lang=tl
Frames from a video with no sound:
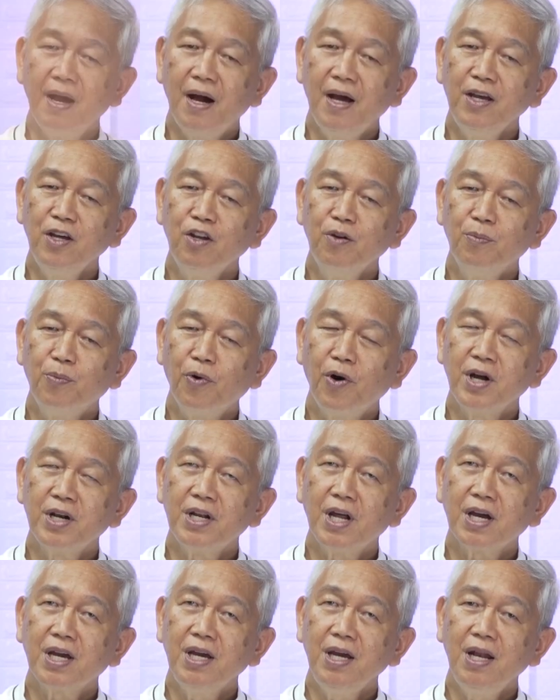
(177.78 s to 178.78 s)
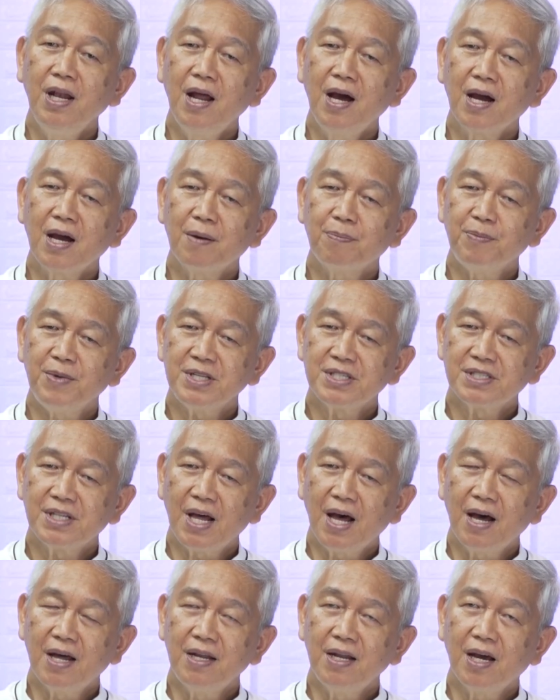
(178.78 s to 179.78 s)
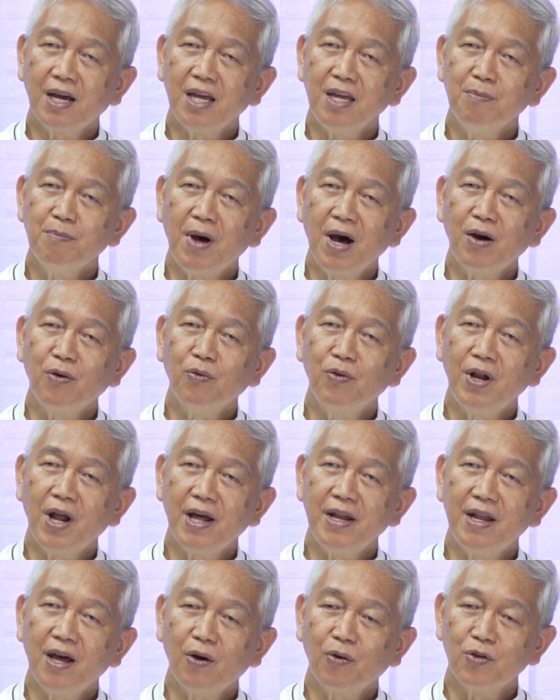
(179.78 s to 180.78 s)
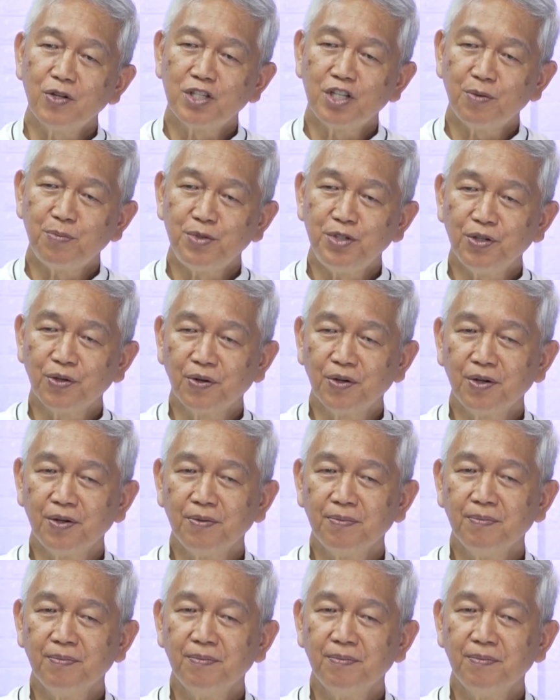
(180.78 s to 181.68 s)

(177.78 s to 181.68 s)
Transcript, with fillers: Ngayon po ang dakilang kapistahan ng Immaculada Concepcion.